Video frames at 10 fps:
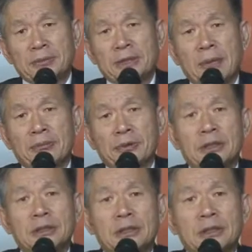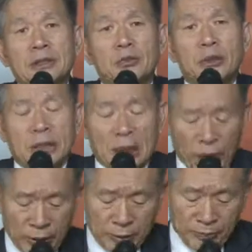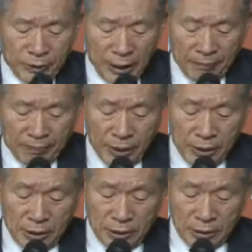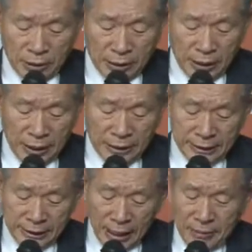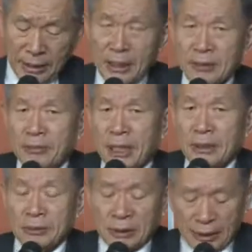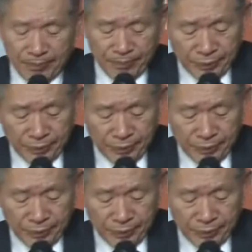23절 서두에 나온 겁니다. 여러 날이 지나면라는 말입니다.